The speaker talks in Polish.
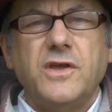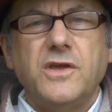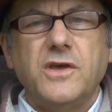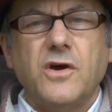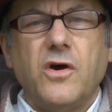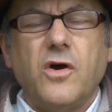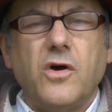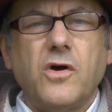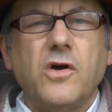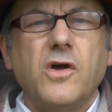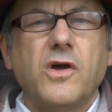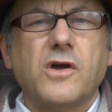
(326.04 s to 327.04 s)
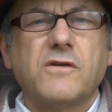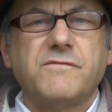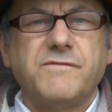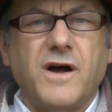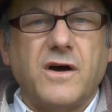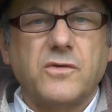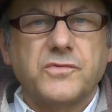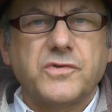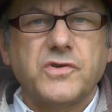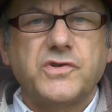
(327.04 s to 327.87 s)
i o gwałt.